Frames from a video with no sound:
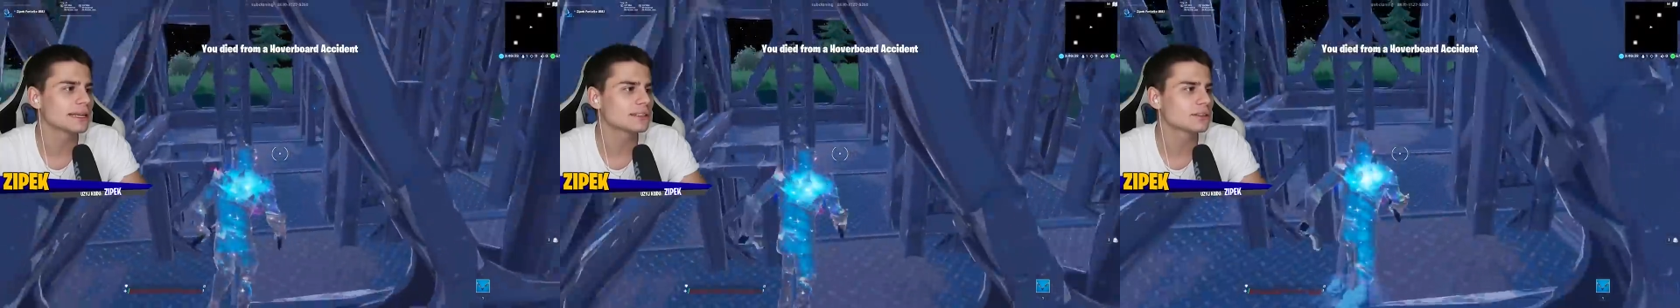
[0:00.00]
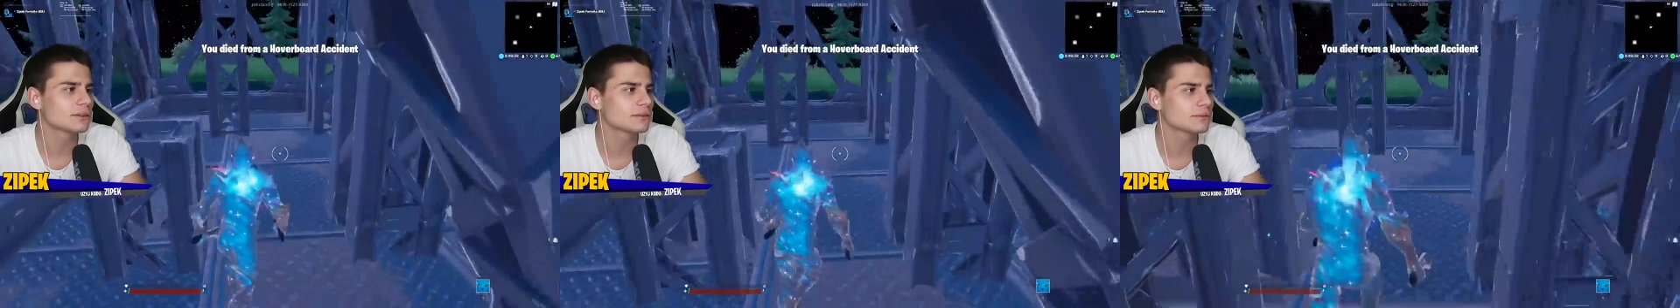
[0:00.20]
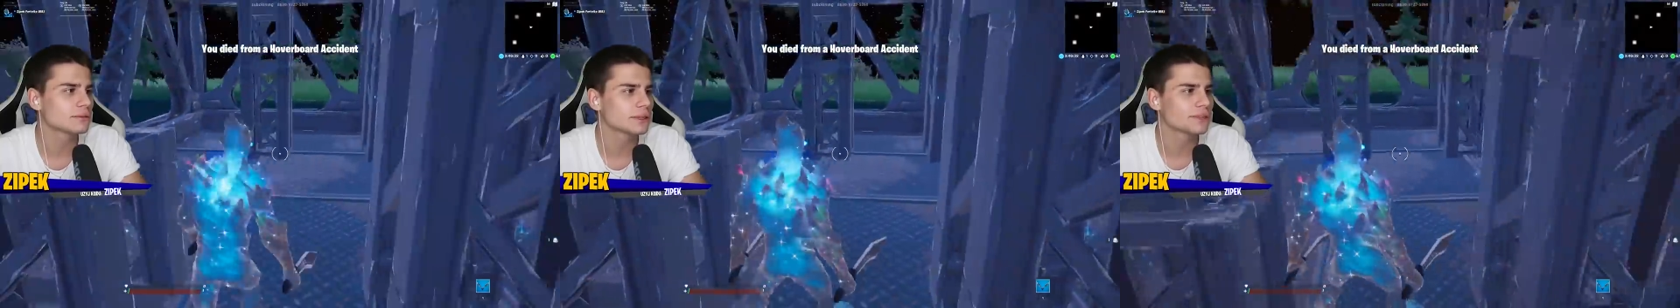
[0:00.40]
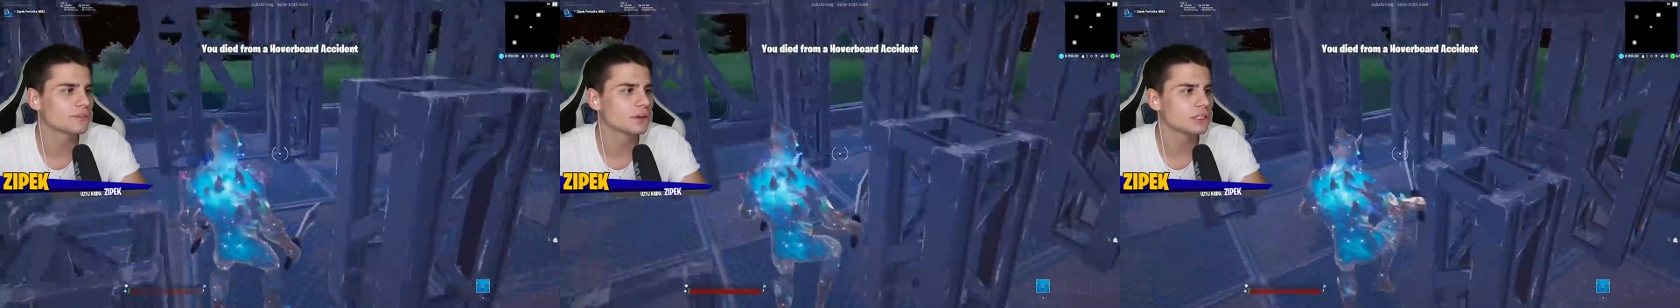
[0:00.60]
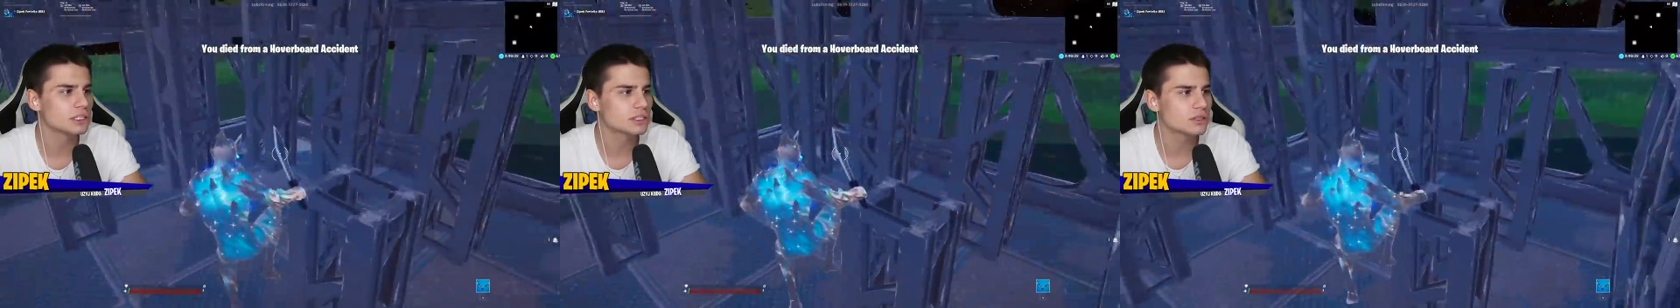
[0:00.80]
tak to tak
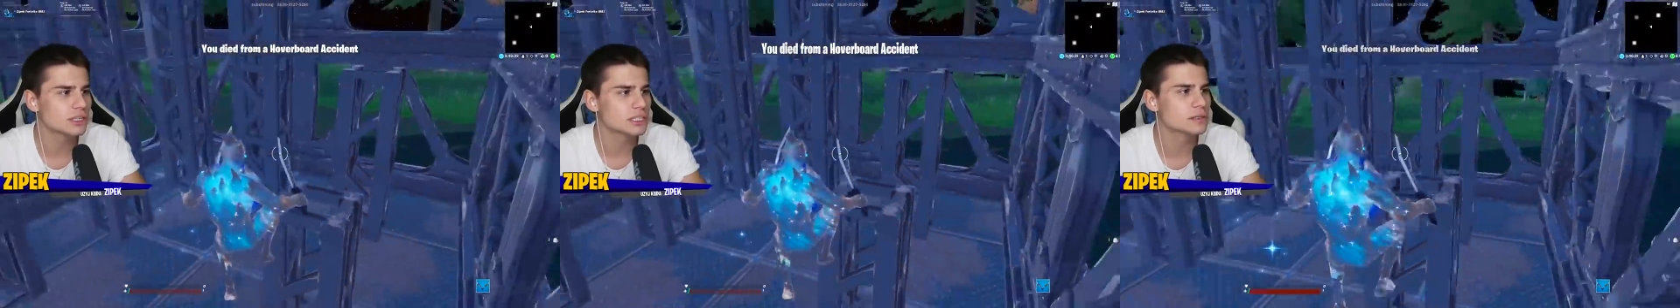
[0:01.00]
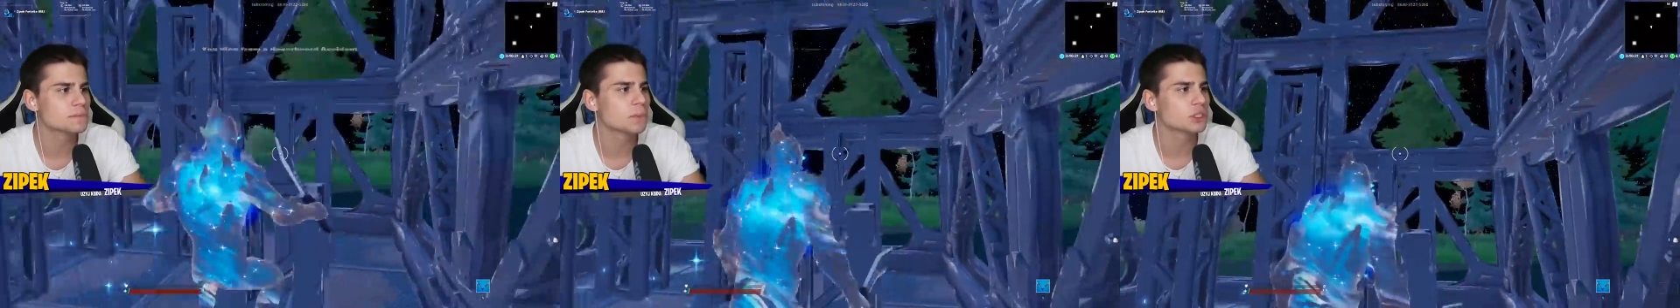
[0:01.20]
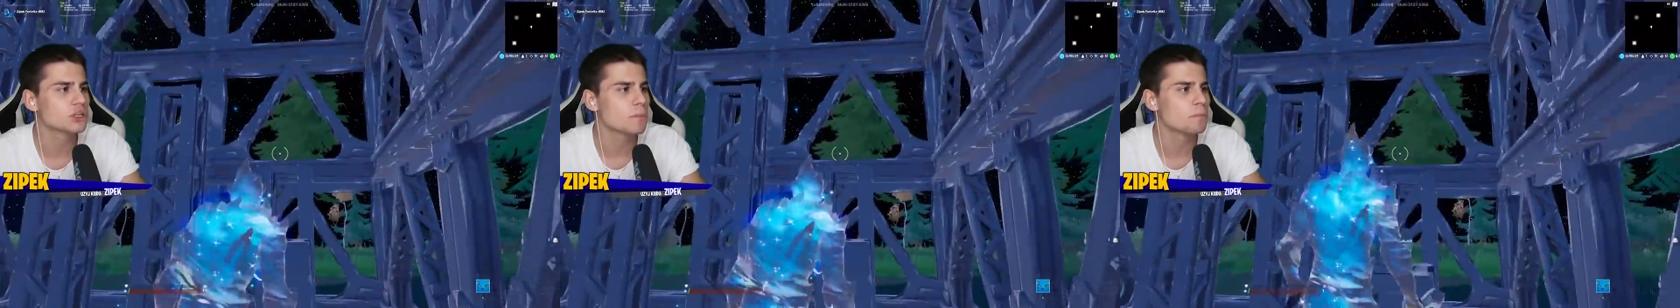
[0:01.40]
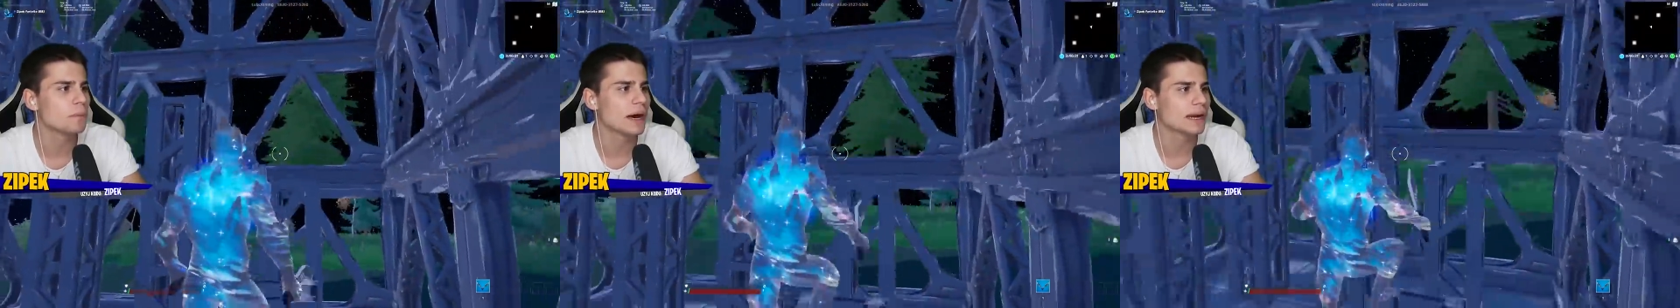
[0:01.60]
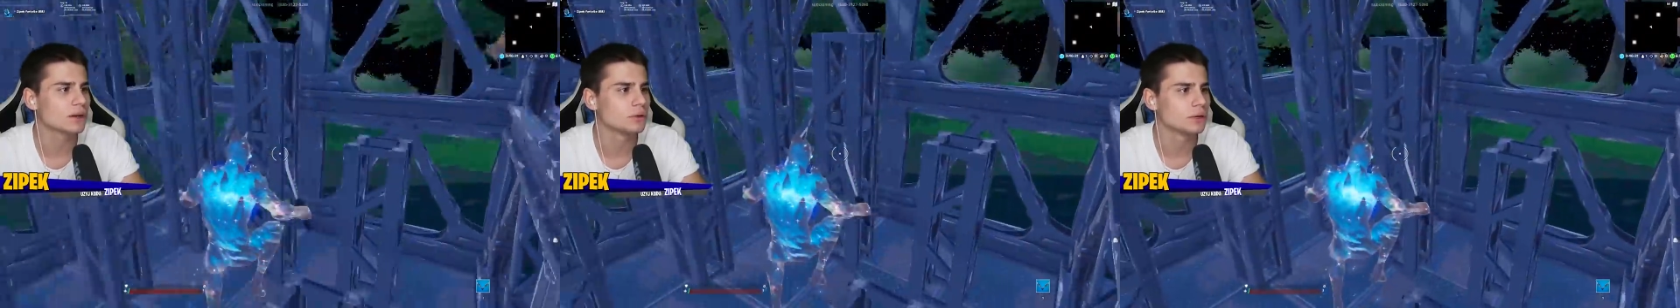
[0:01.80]
wchodzić. To jest poziom
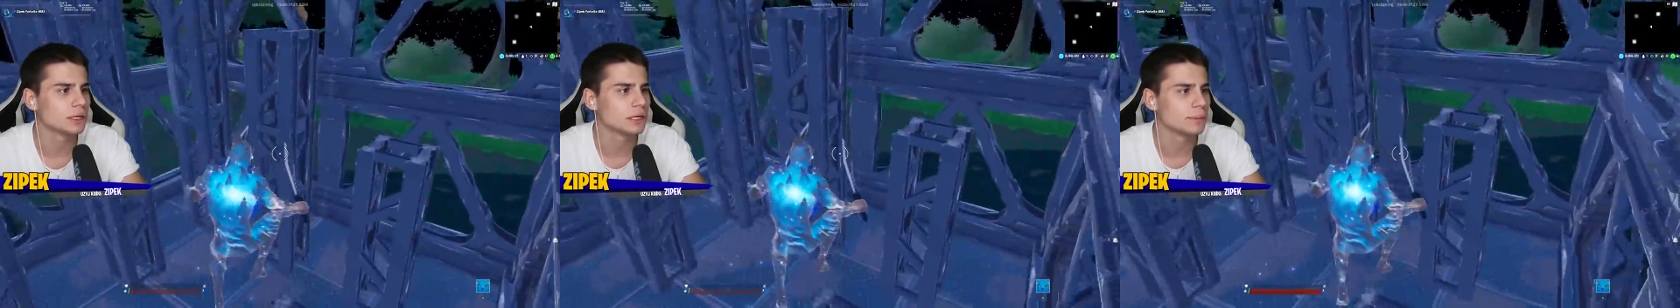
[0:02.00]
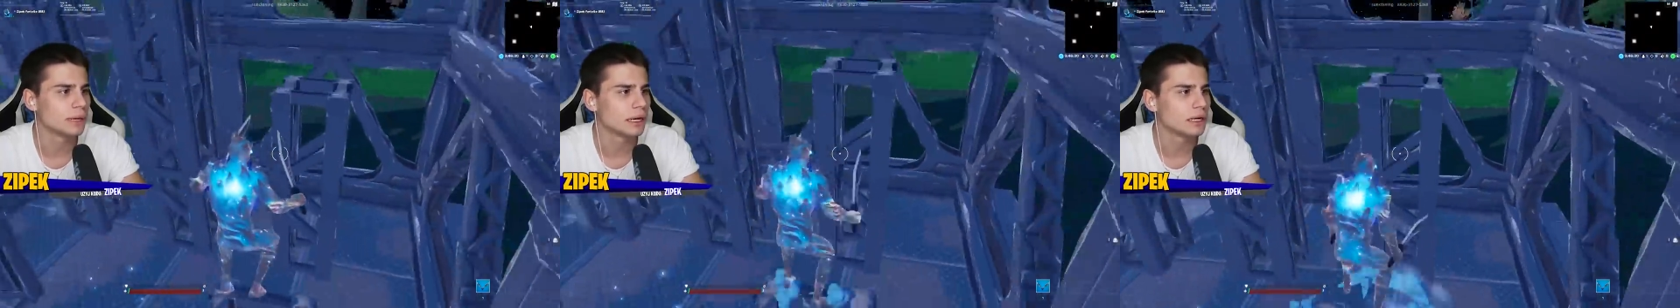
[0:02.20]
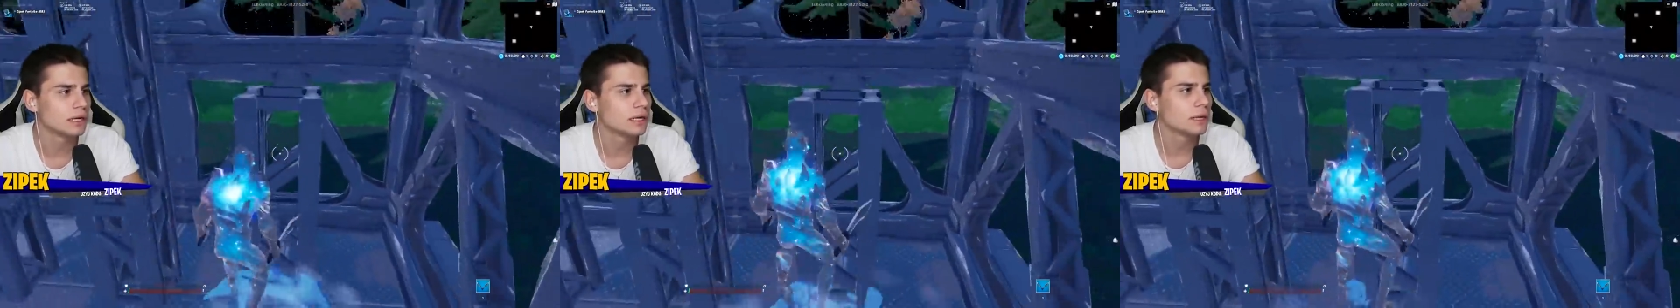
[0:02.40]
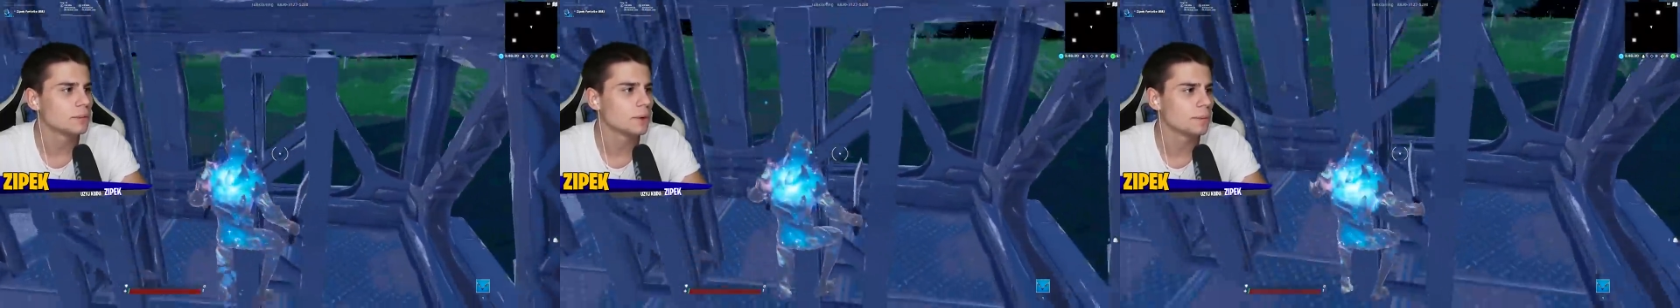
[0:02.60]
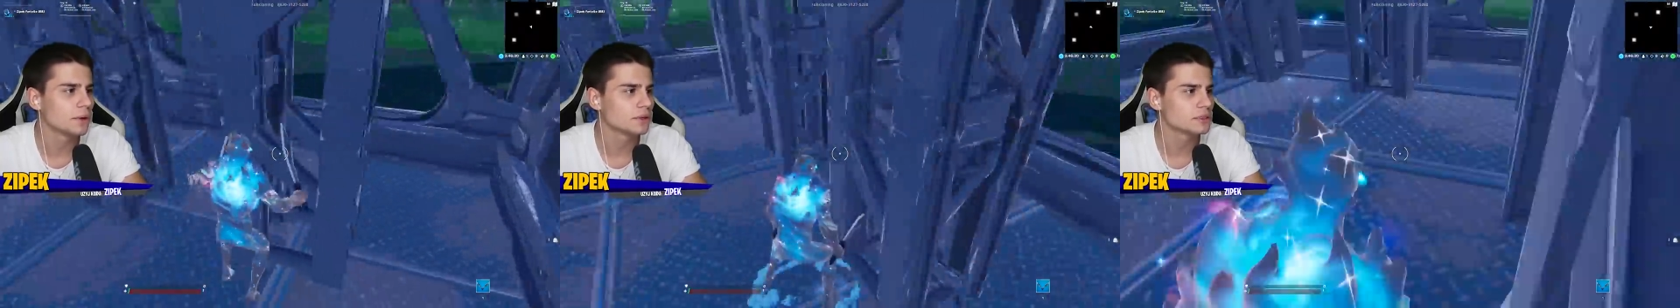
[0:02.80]
parkour chyba,
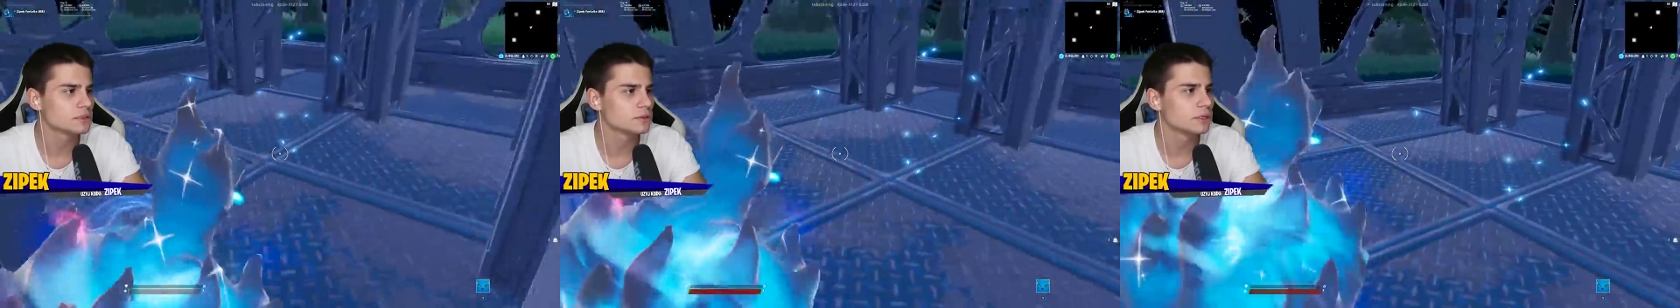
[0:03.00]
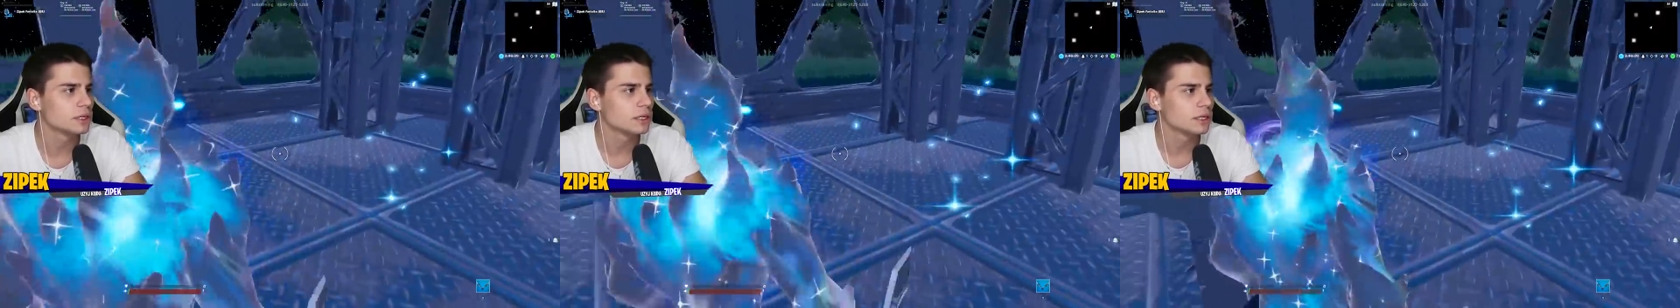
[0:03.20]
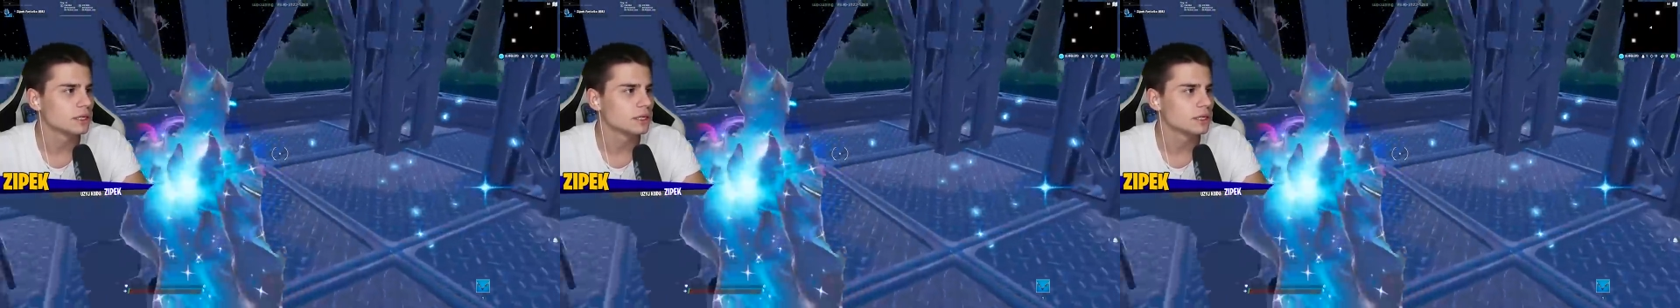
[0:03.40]
po prostu.